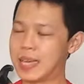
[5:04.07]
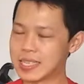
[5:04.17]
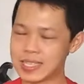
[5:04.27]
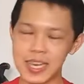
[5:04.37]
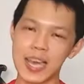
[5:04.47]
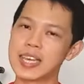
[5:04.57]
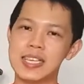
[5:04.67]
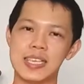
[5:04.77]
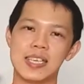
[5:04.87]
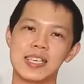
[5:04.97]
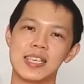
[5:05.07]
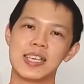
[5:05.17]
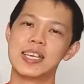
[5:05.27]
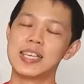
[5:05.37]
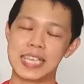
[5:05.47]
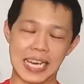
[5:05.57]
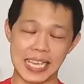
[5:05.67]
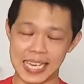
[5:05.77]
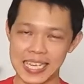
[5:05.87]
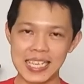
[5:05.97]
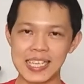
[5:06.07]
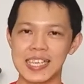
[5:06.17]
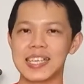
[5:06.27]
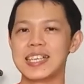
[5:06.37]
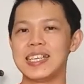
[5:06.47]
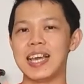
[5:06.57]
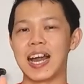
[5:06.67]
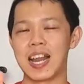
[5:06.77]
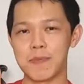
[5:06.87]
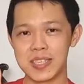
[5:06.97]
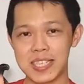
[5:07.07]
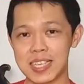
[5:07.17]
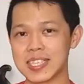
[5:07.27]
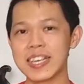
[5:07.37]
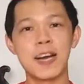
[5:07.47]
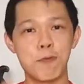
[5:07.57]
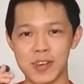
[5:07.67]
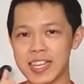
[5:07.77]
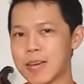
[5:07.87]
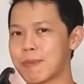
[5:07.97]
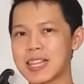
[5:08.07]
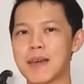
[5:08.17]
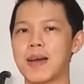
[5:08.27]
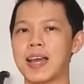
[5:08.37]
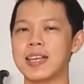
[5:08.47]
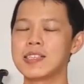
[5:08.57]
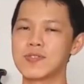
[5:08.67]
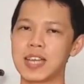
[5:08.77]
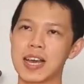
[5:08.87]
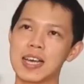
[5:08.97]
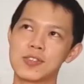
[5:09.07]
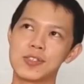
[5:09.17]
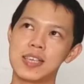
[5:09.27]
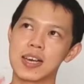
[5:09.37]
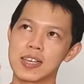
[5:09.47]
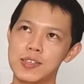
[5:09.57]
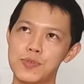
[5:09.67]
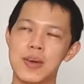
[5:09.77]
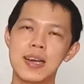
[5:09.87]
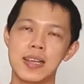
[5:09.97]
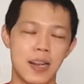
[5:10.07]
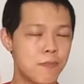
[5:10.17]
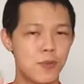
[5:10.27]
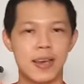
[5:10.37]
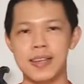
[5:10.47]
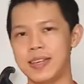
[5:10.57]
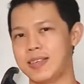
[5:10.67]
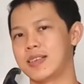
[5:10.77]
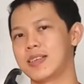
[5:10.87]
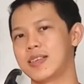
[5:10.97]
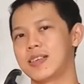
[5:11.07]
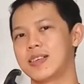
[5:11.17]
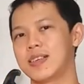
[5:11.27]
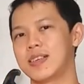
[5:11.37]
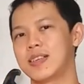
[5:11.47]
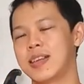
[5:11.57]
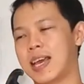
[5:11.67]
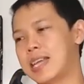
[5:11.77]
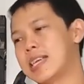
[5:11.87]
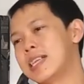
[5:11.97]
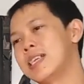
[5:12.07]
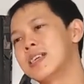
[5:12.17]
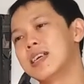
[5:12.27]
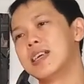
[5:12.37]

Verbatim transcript: biasanya kayak gini. Dan ini dialami sel saya bukan yang pertama. Ini sudah kasus yang kedua dalam bulan ini. Nah, jadi